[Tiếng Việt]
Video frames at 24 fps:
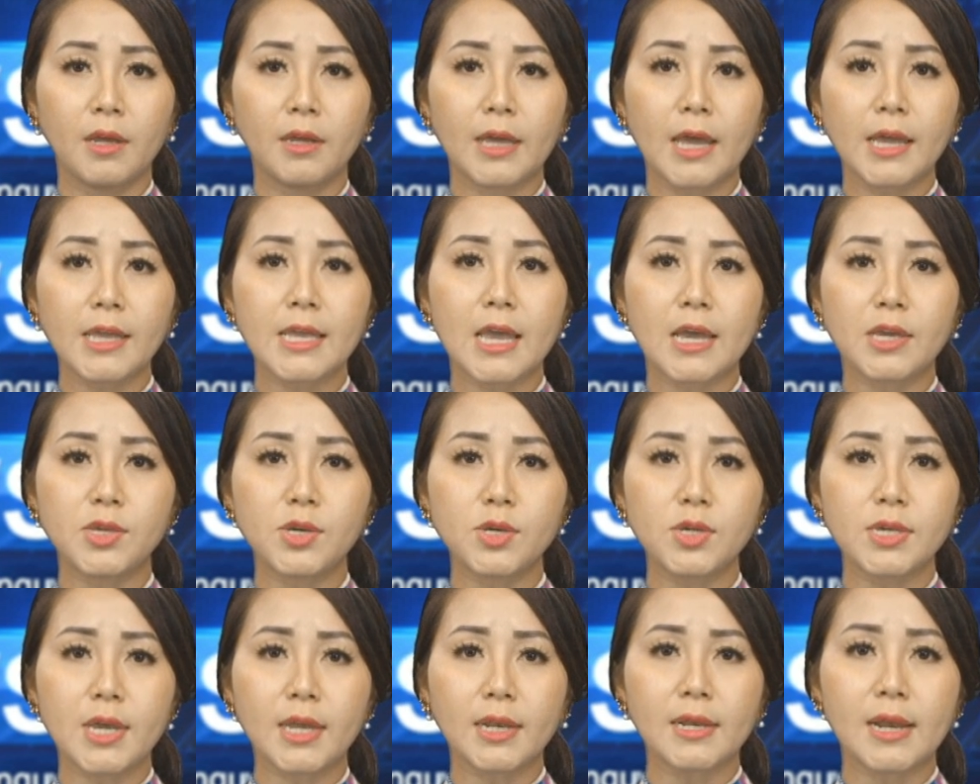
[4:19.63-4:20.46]
Các nhà
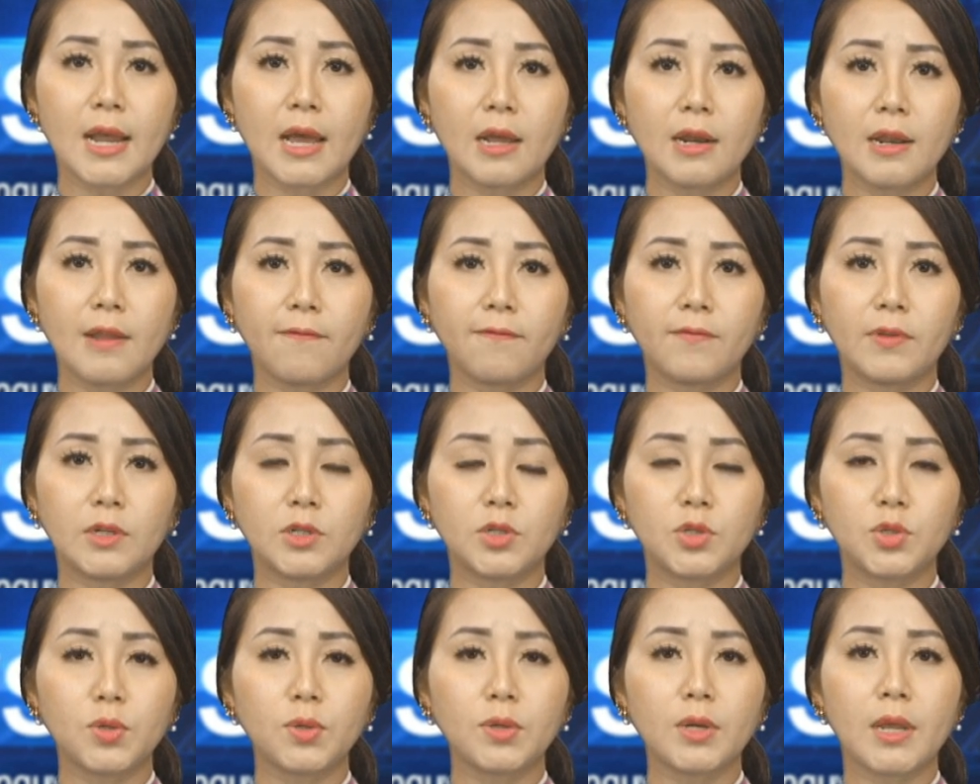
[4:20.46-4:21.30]
chức trách đã làm
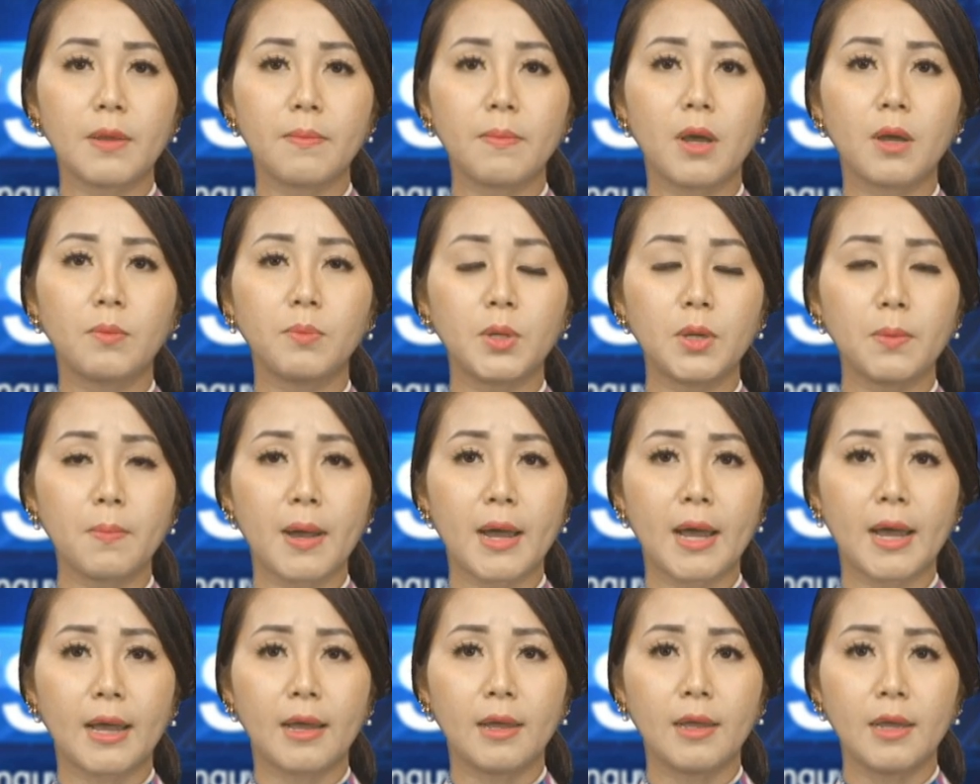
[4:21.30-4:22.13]
việc suốt đêm hôm thứ
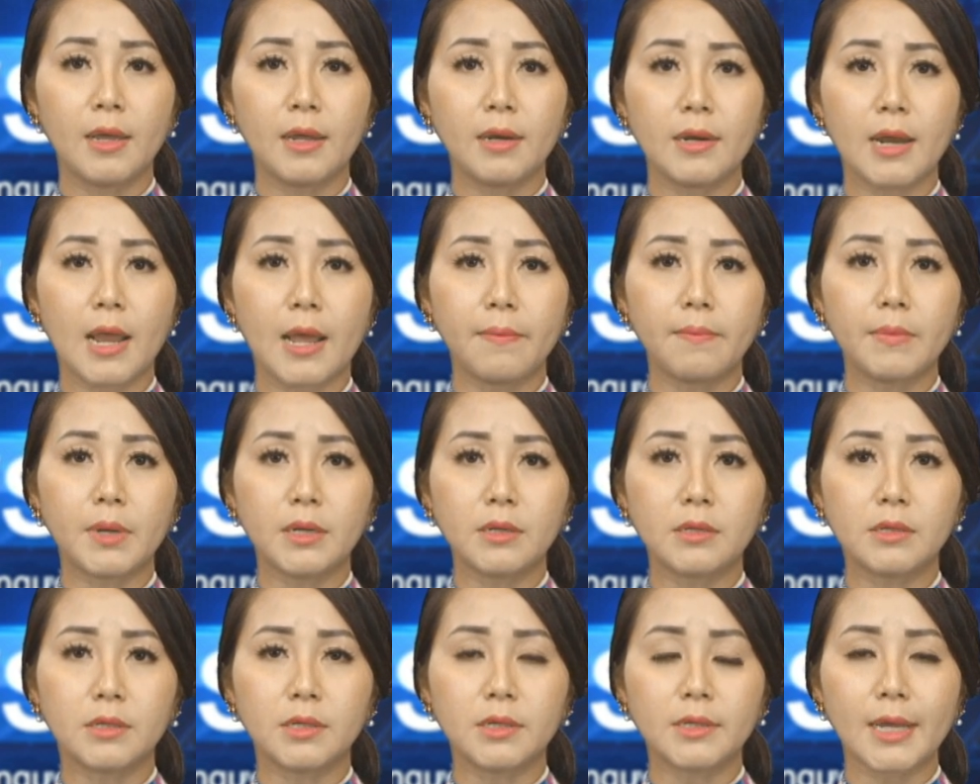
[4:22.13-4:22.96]
Ba để mở
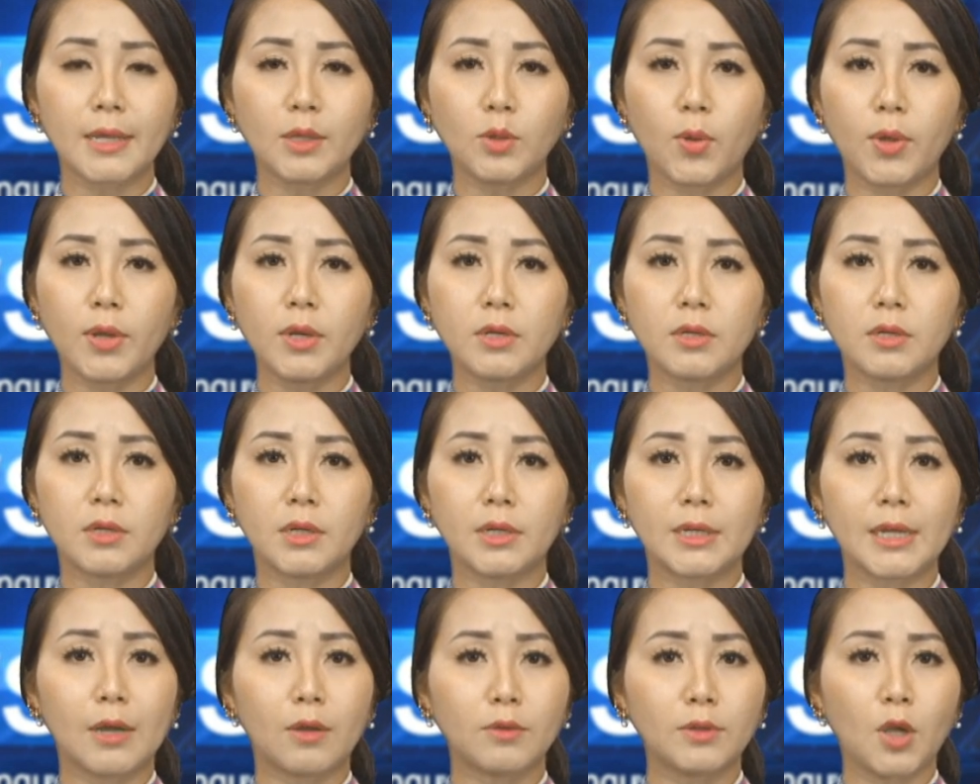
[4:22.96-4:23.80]
cửa các tuyến
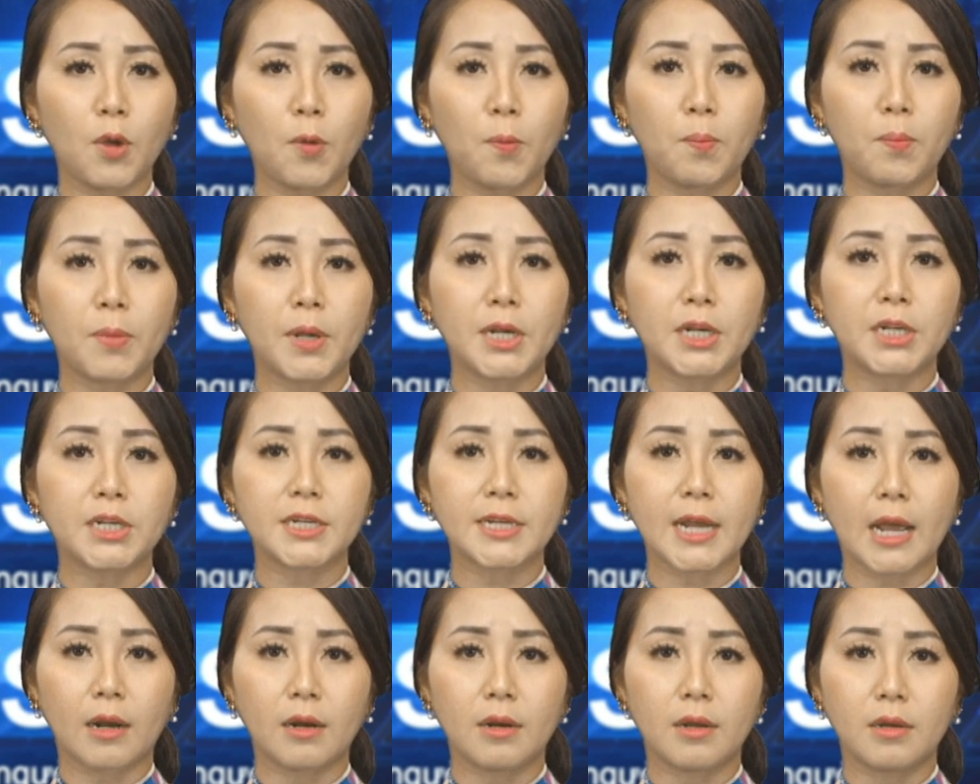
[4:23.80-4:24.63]
đường cao tốc bị
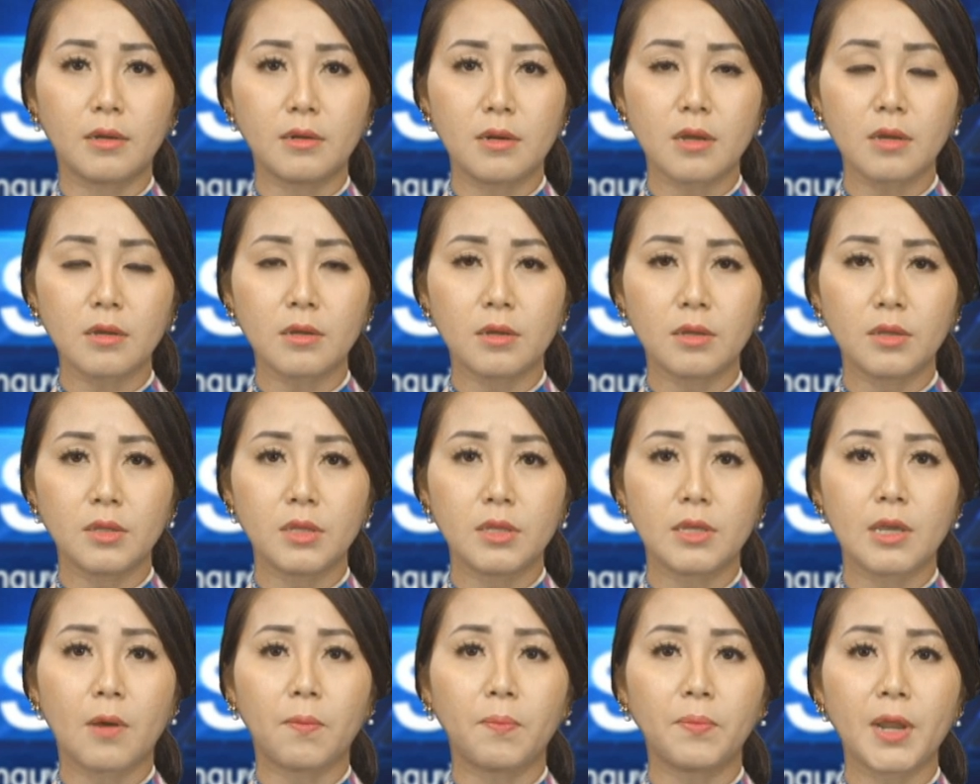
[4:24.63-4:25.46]
sạt lở đất
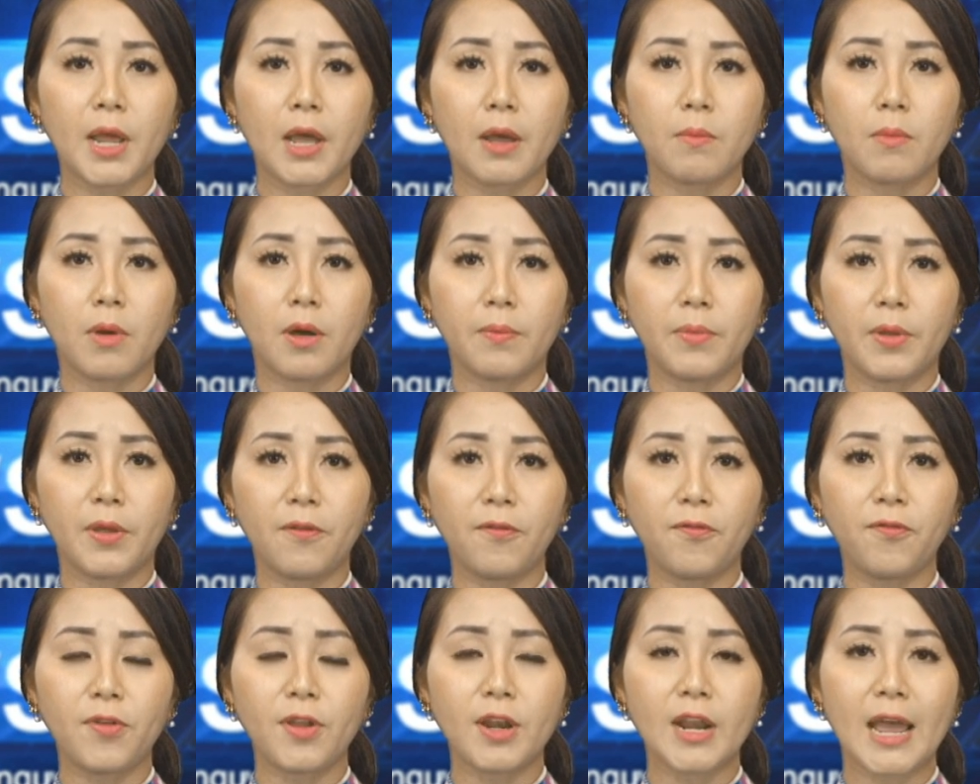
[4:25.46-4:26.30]
dọc theo bờ
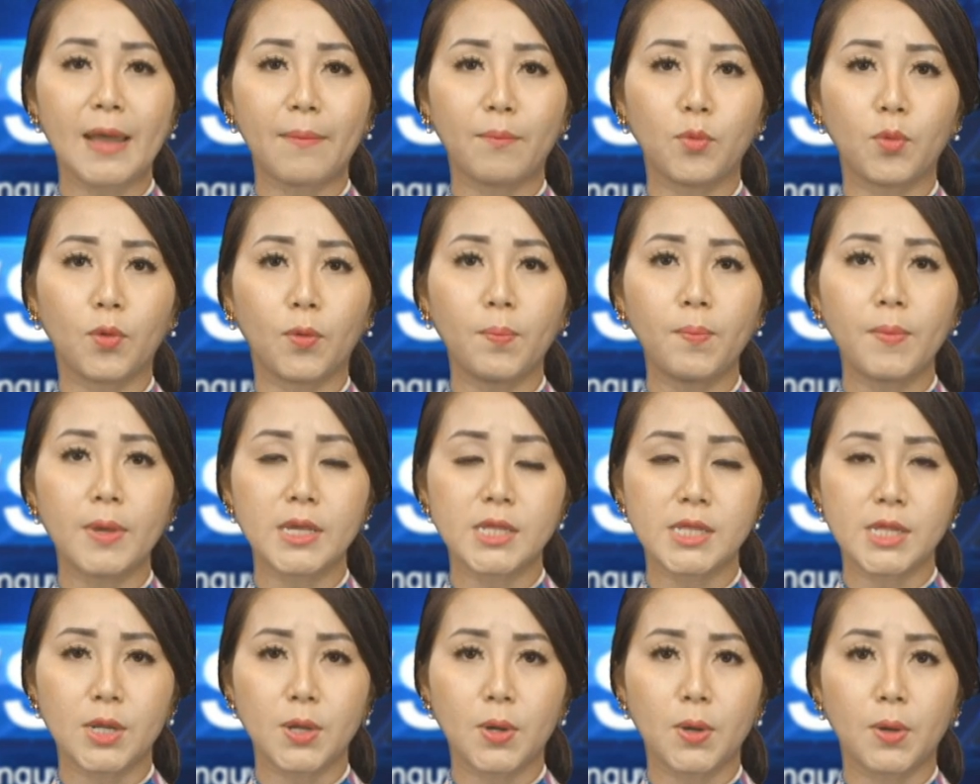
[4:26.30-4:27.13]
biển phía nam của
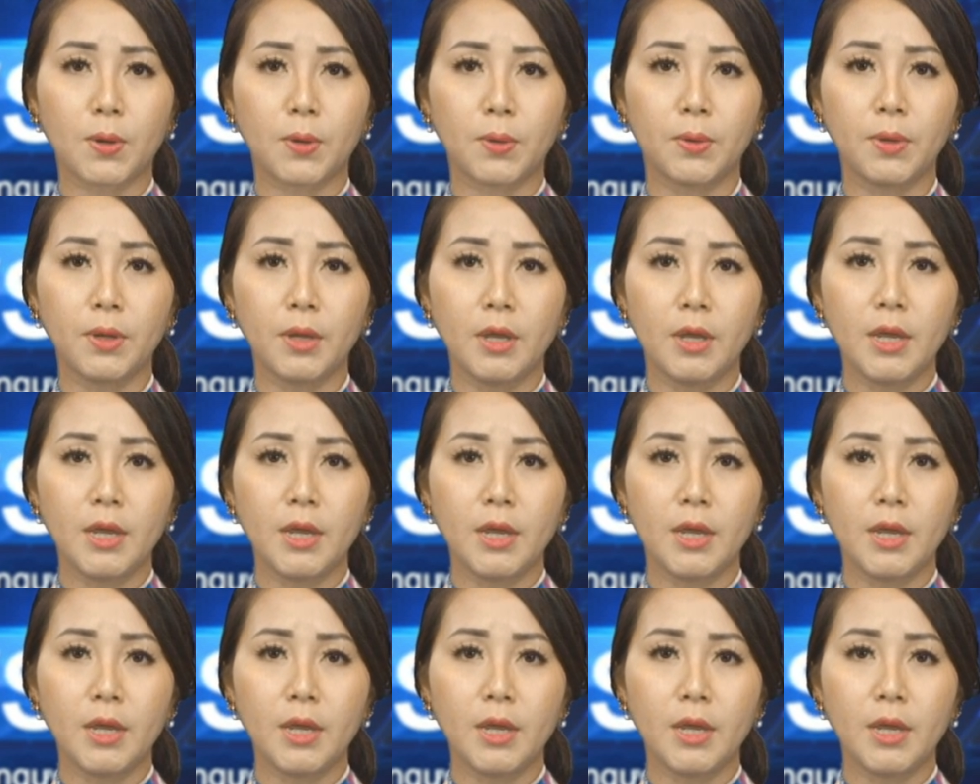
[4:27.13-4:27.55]
Mexico